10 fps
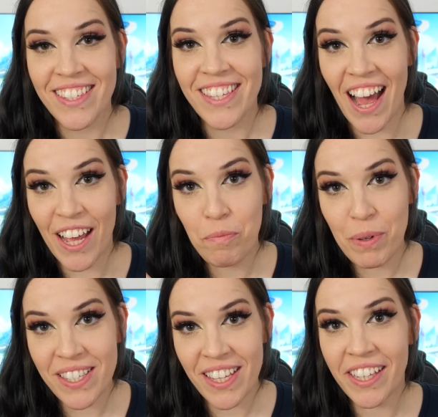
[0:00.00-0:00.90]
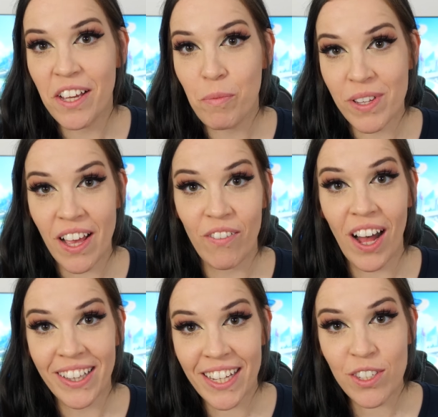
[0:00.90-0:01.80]
Si y a un NPC qui commence à
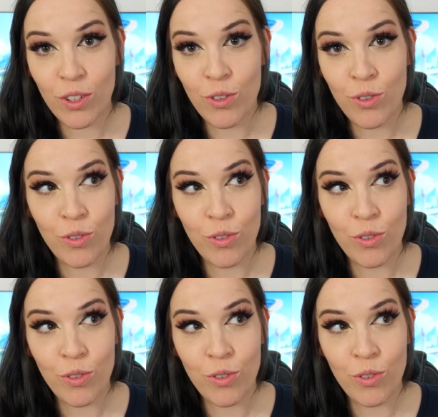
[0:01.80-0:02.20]
avoir un accent du